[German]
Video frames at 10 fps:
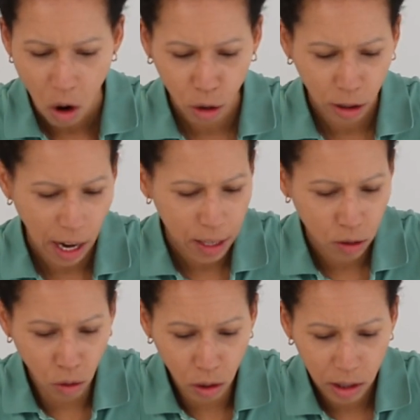auch da ist
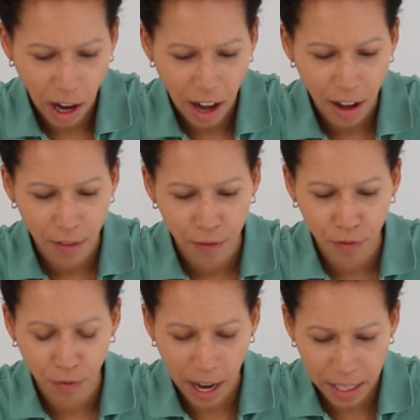unklar,
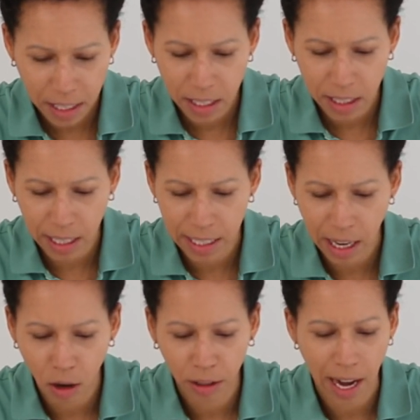was
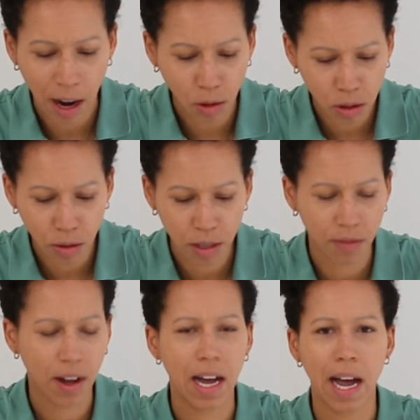genau der
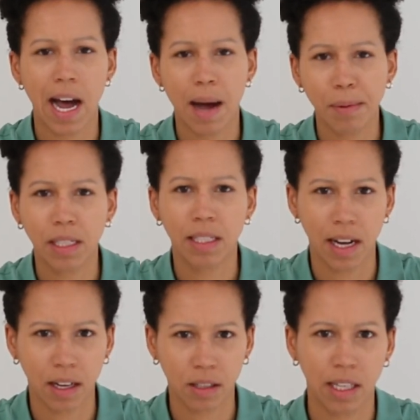Auslöser war, aber sie
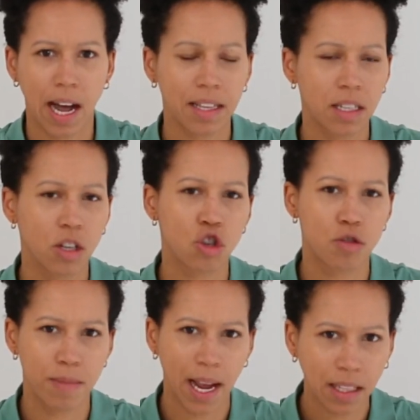sagt, sie hat
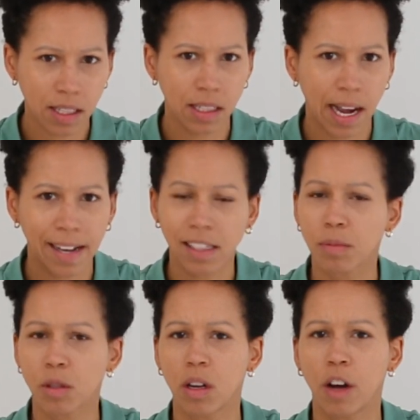Schmerzen in der
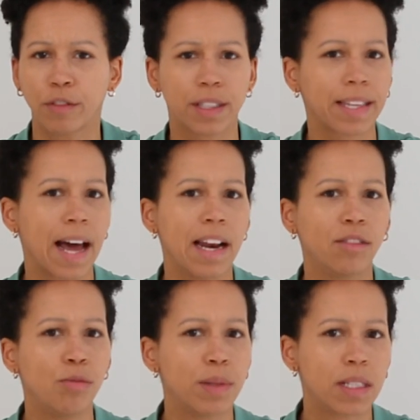Halswirbelsäule auf der Skala
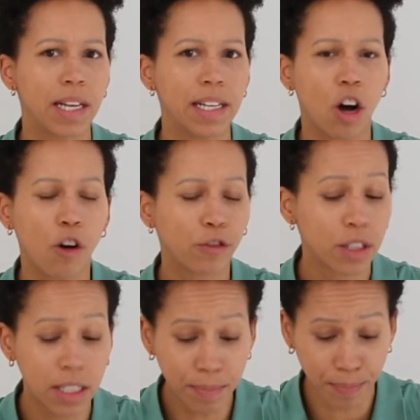0 bis 10 auf
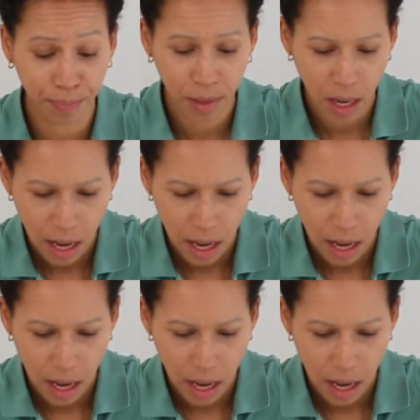einer 7.